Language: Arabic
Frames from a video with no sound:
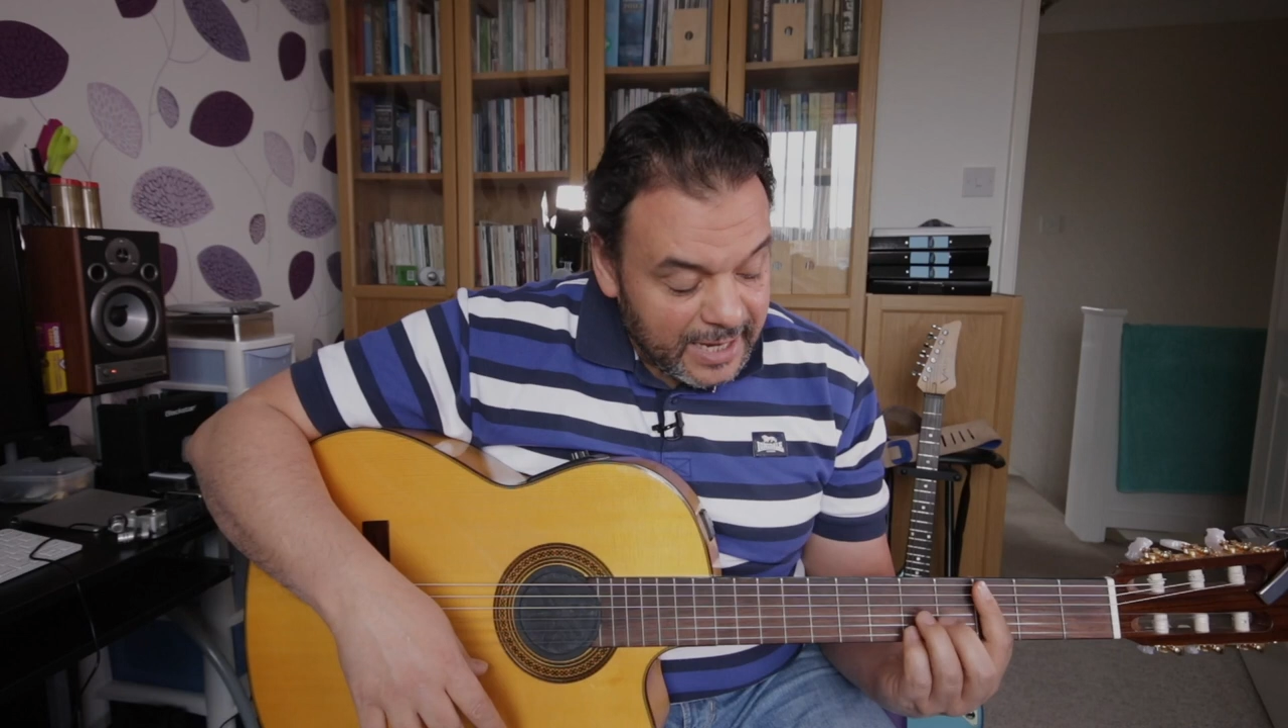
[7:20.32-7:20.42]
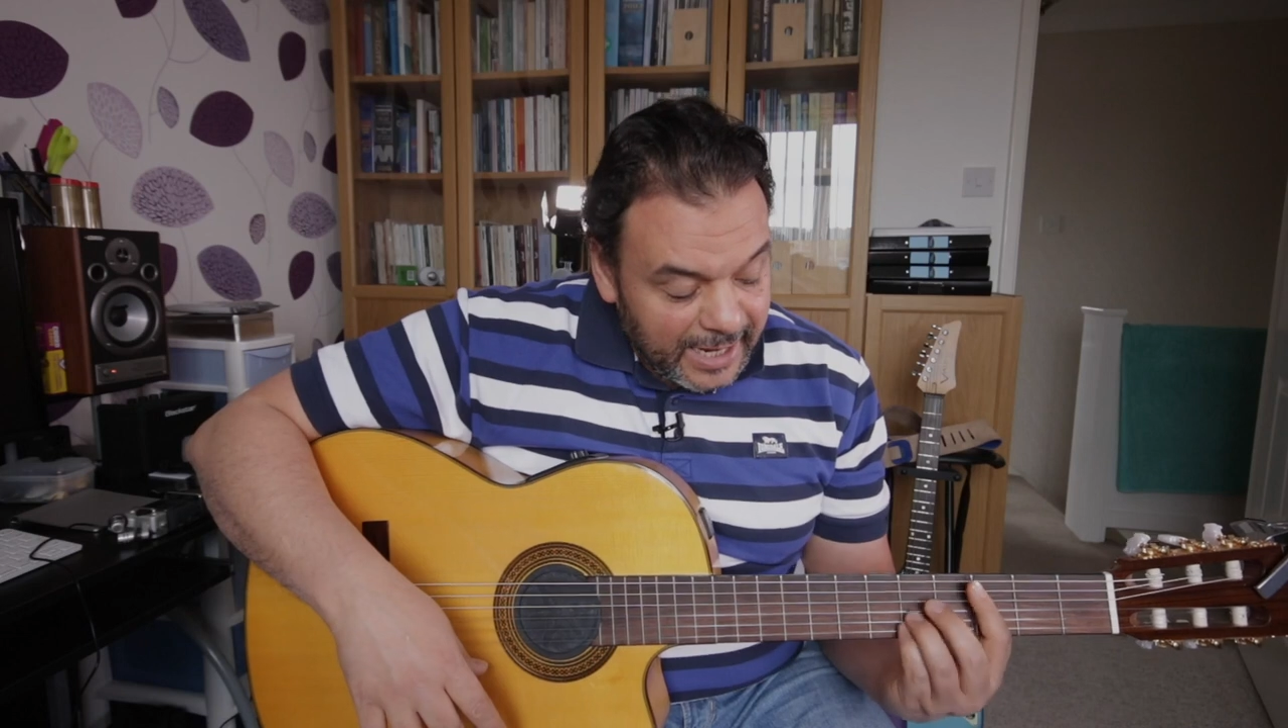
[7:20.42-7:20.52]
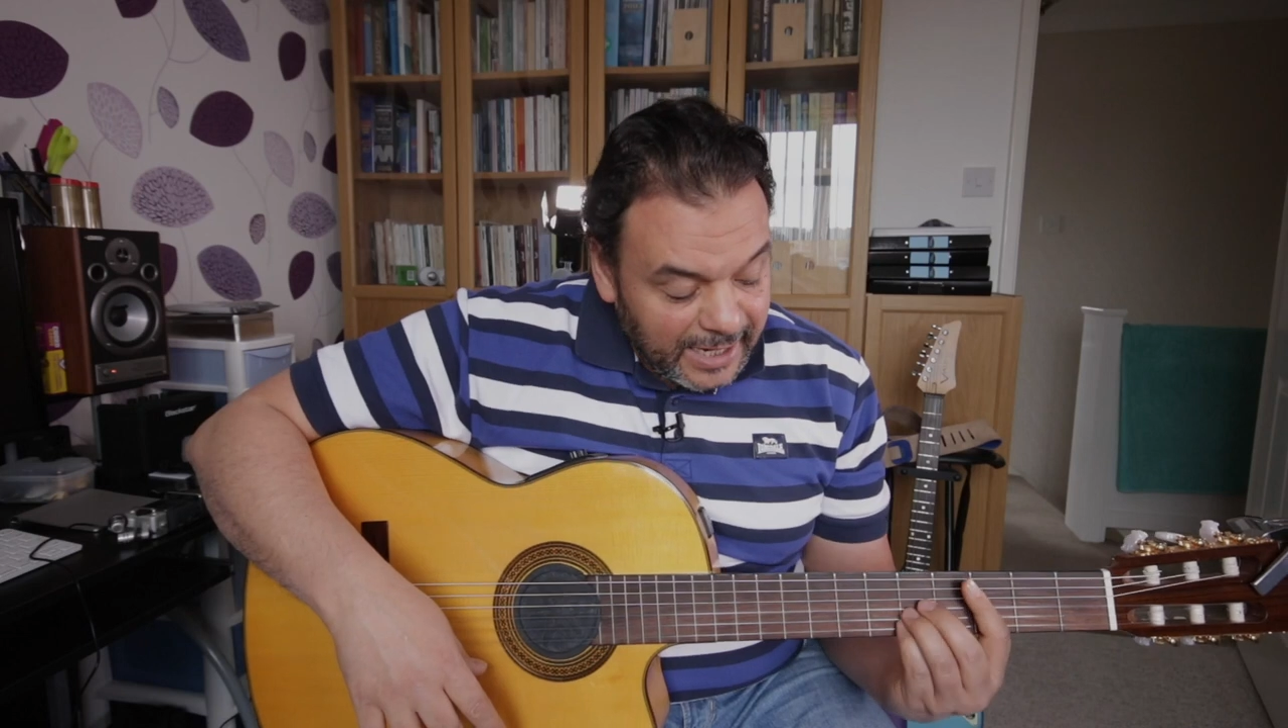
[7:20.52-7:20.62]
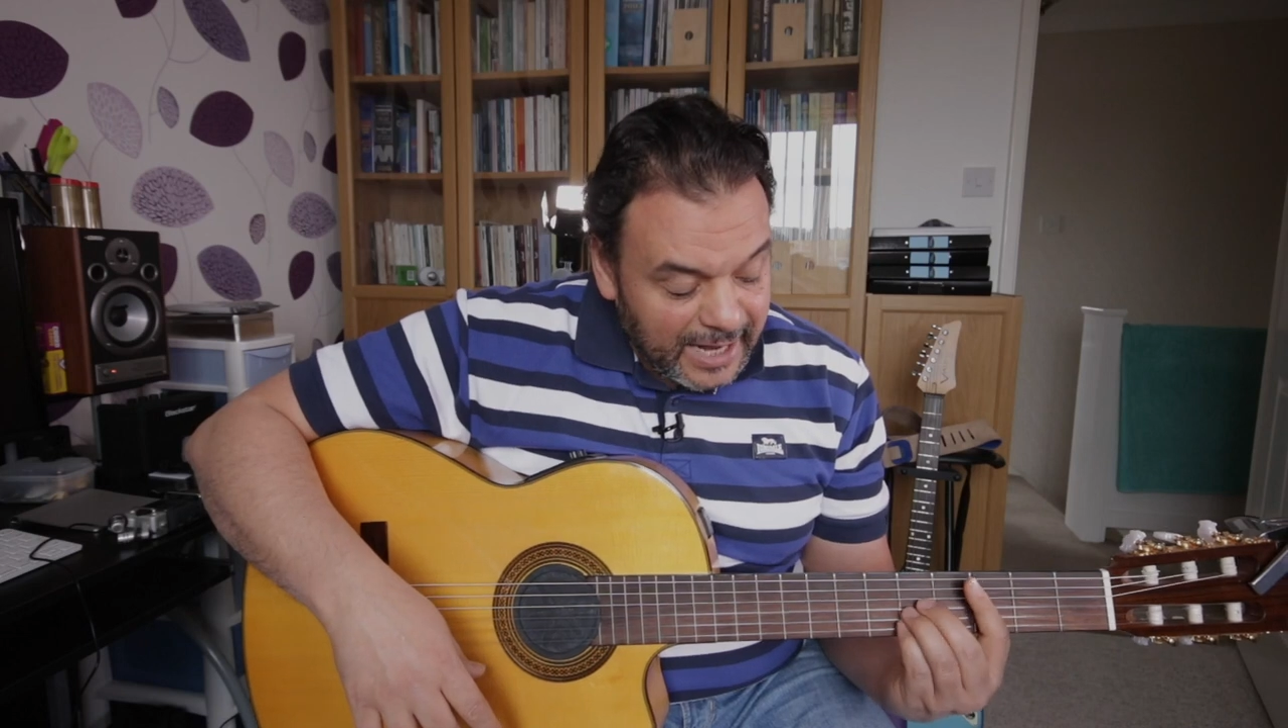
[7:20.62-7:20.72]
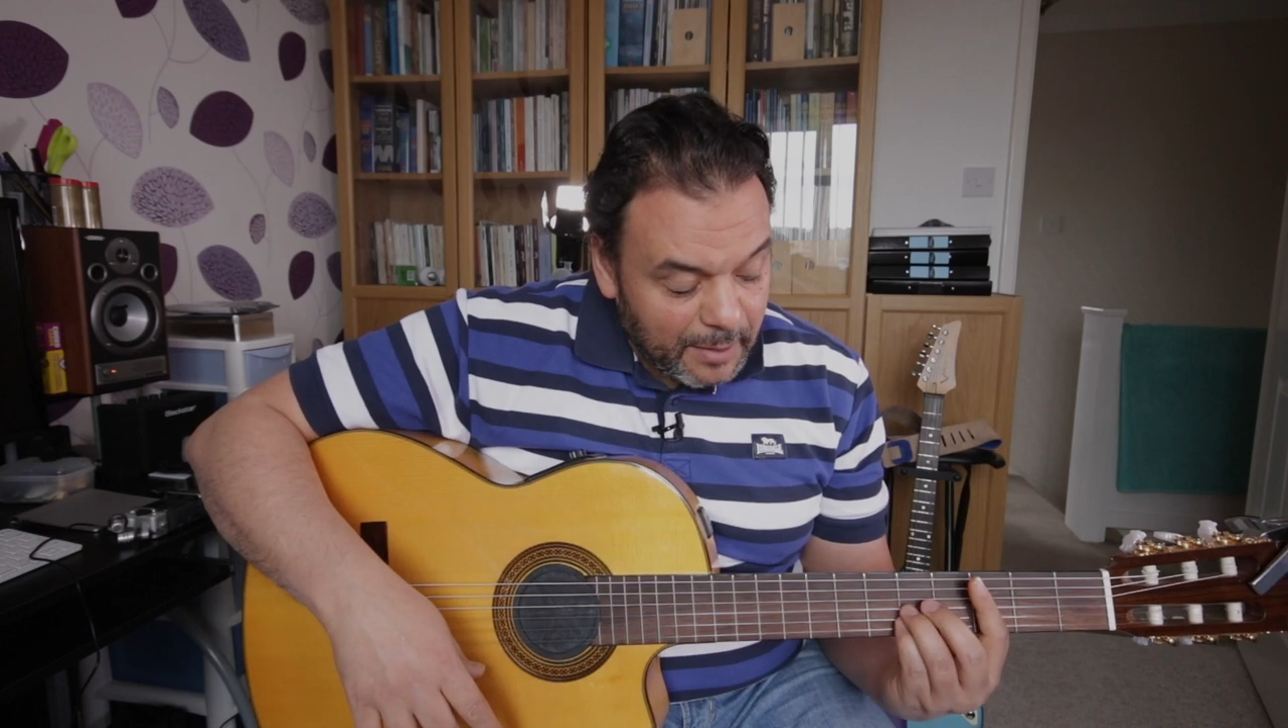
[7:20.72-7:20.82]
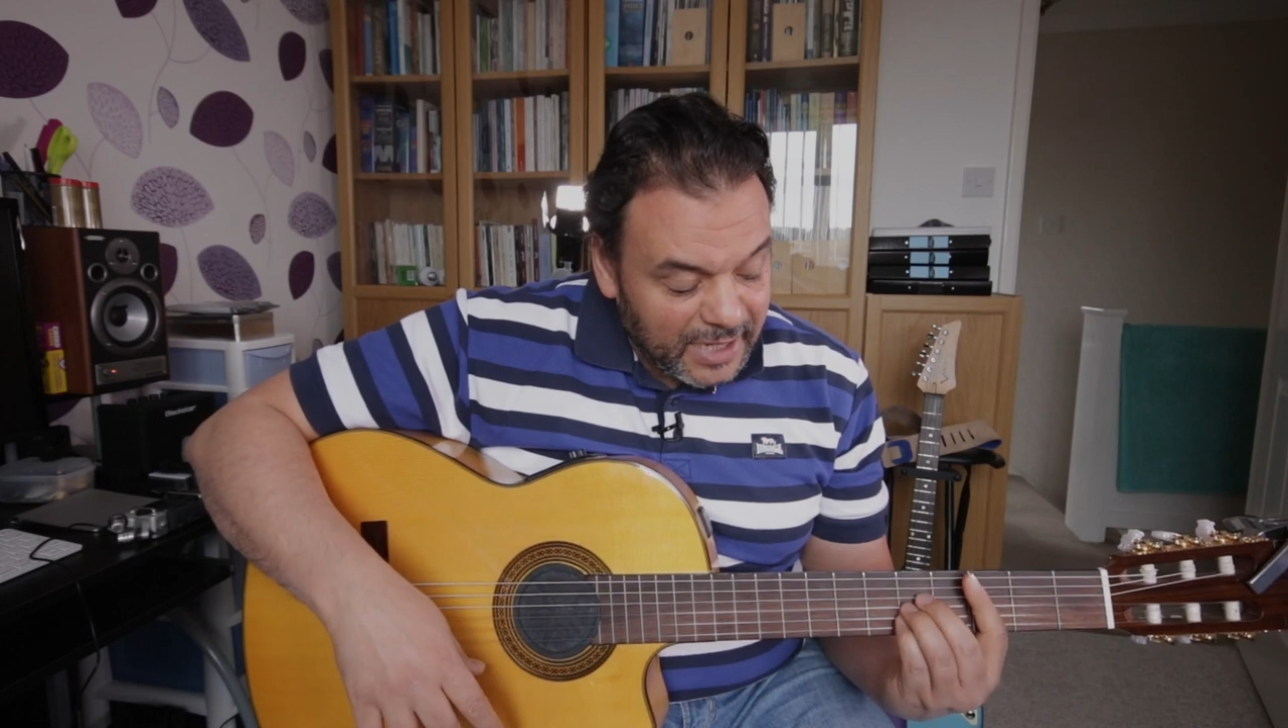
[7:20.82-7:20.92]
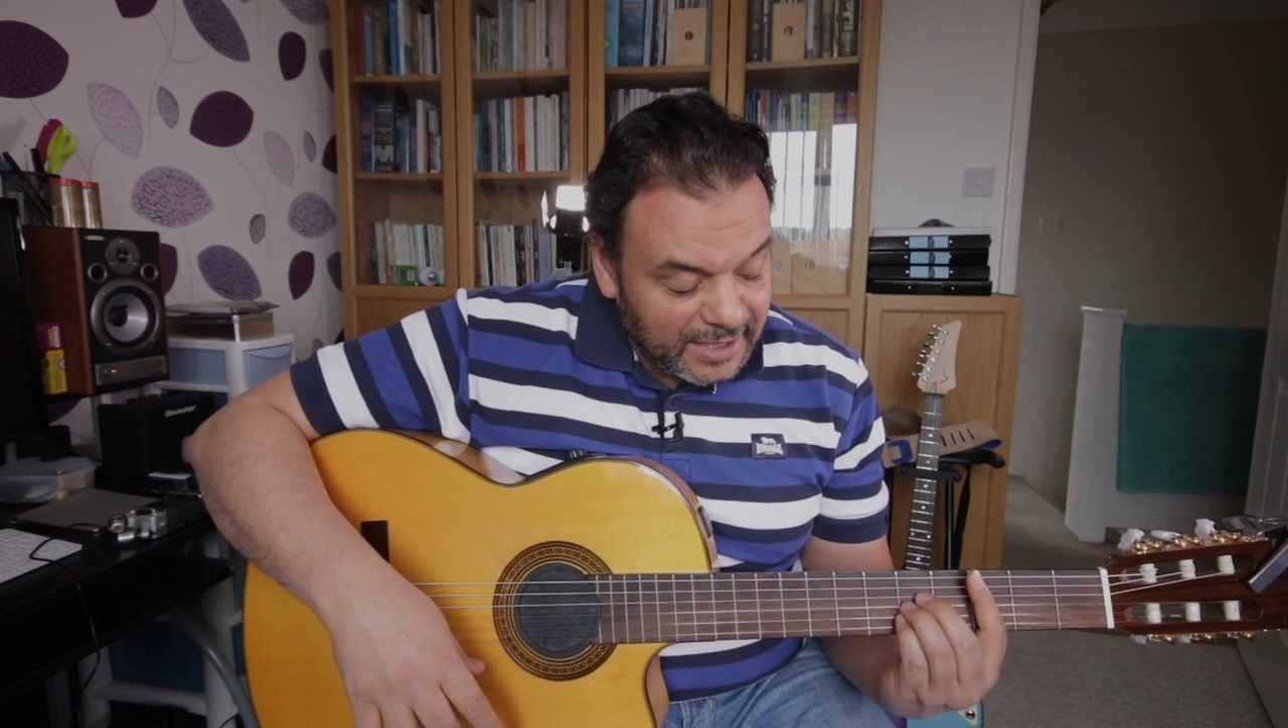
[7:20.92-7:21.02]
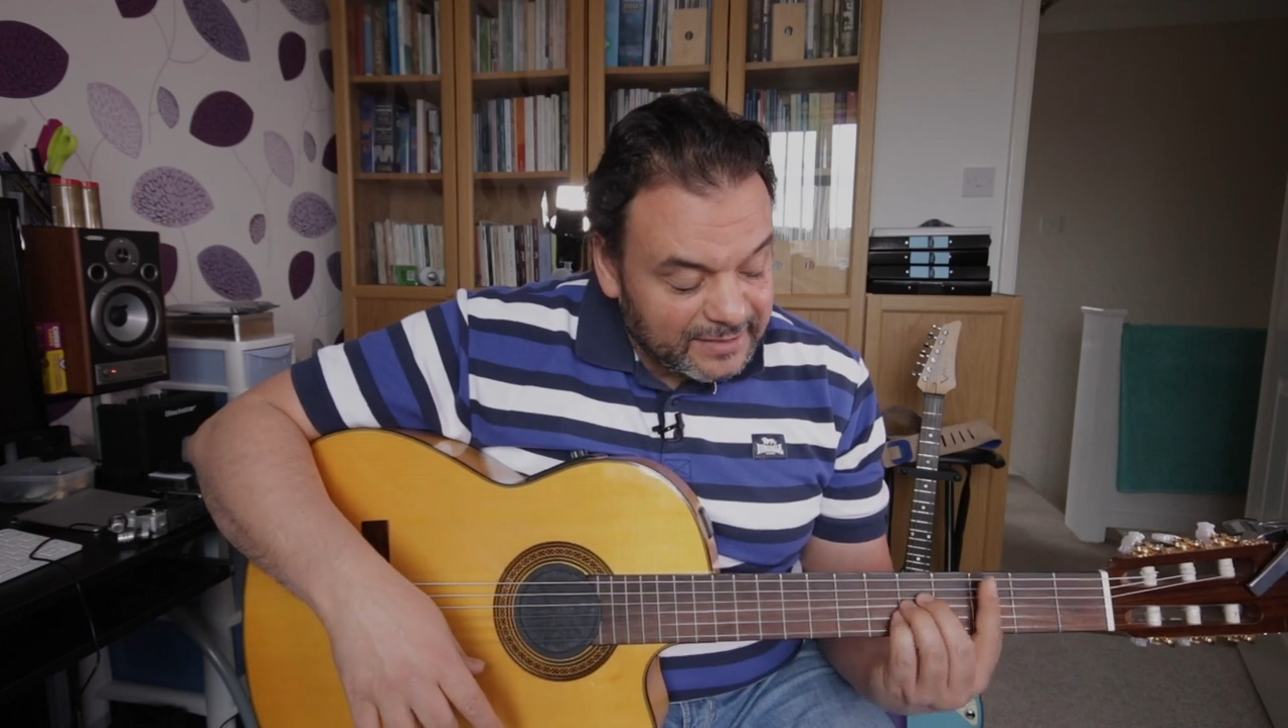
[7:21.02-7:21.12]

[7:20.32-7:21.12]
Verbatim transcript: احنا عملنا